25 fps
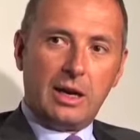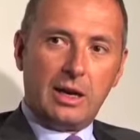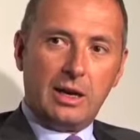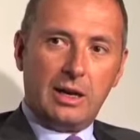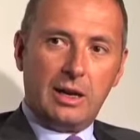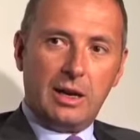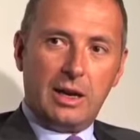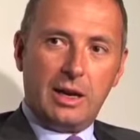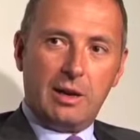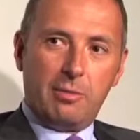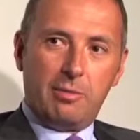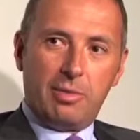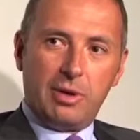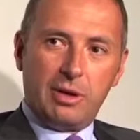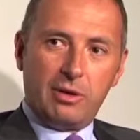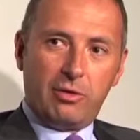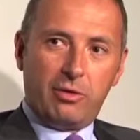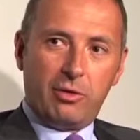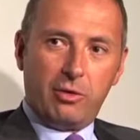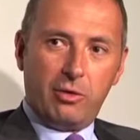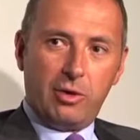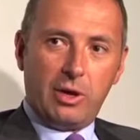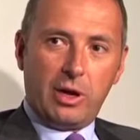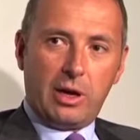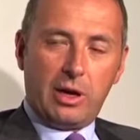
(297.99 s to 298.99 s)
delle
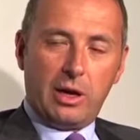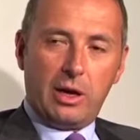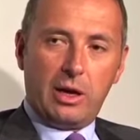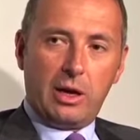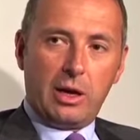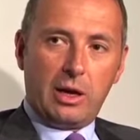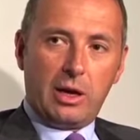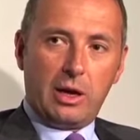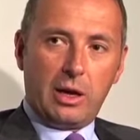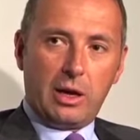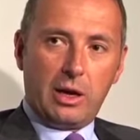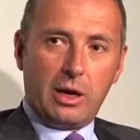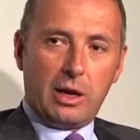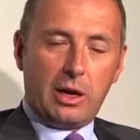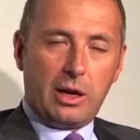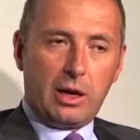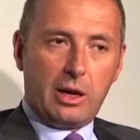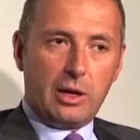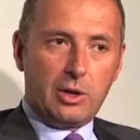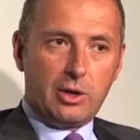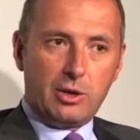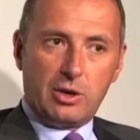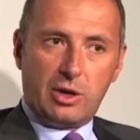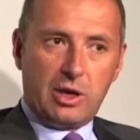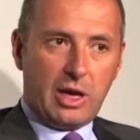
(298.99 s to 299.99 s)
persone che, che,
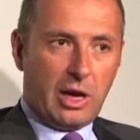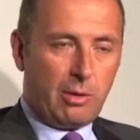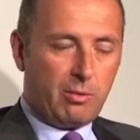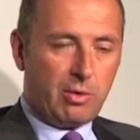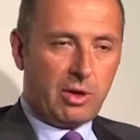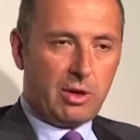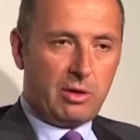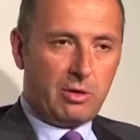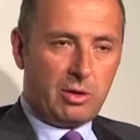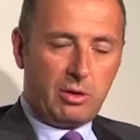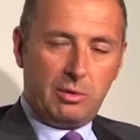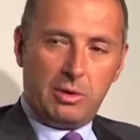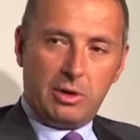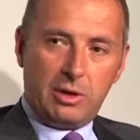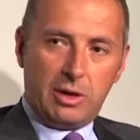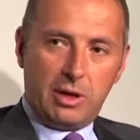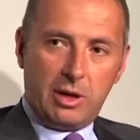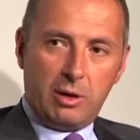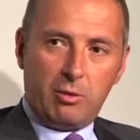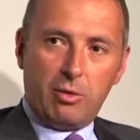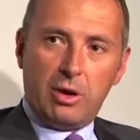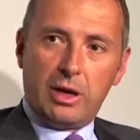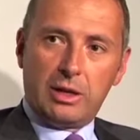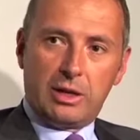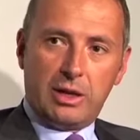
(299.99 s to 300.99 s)
che cerchiamo assolutamente
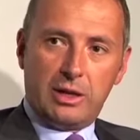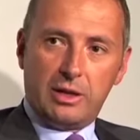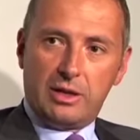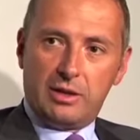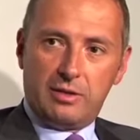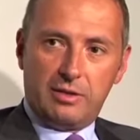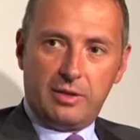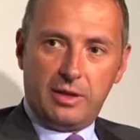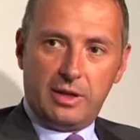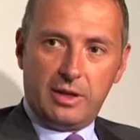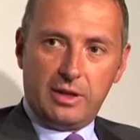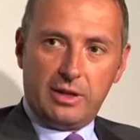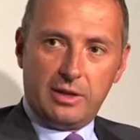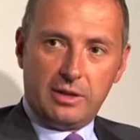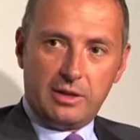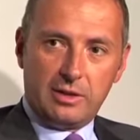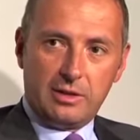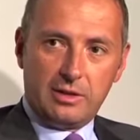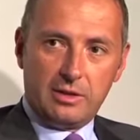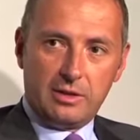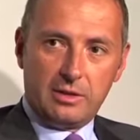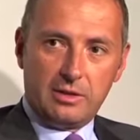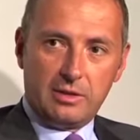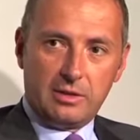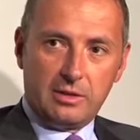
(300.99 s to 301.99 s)
adeguata alle sfide.